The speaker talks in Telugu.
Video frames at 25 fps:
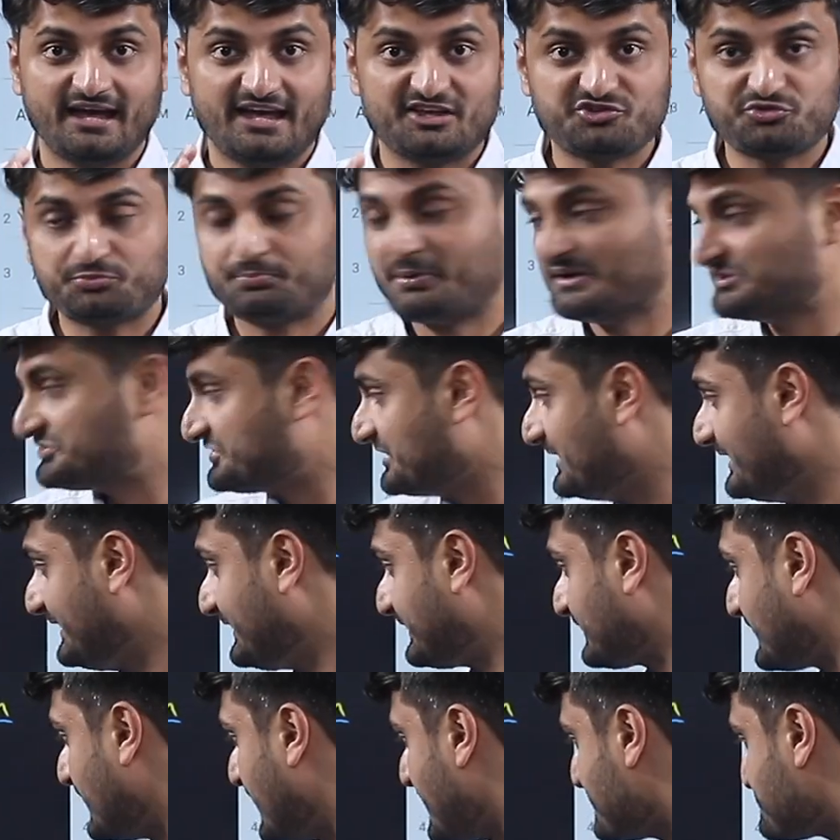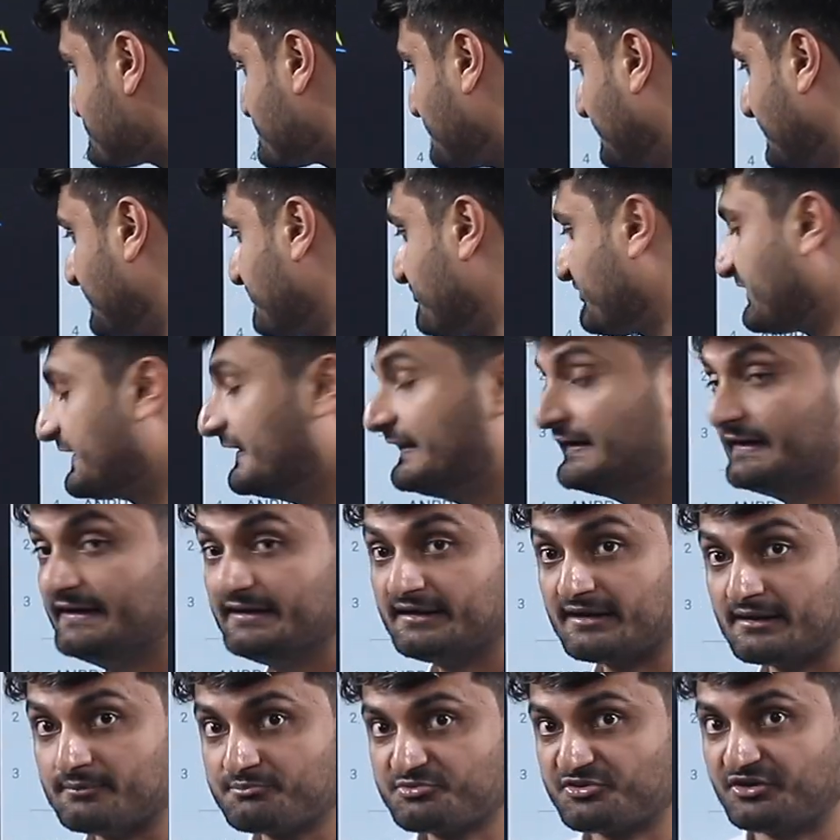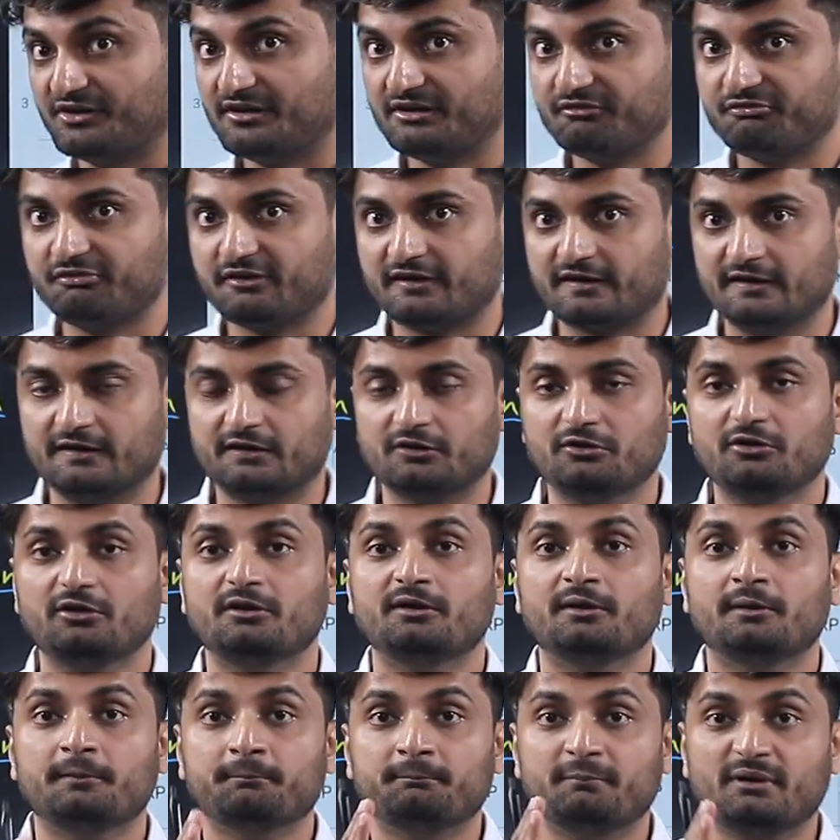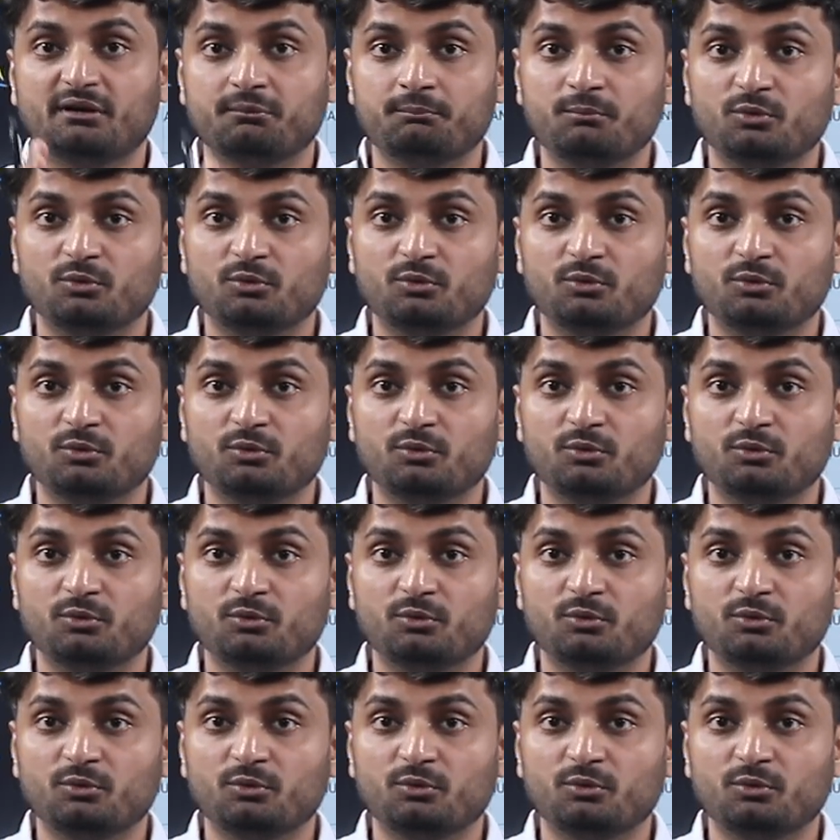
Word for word: ఎస్పెషలీ కాస్ట్ సర్టిఫికేట్ ఇన్కమ్ సర్టిఫికేట్ మీరు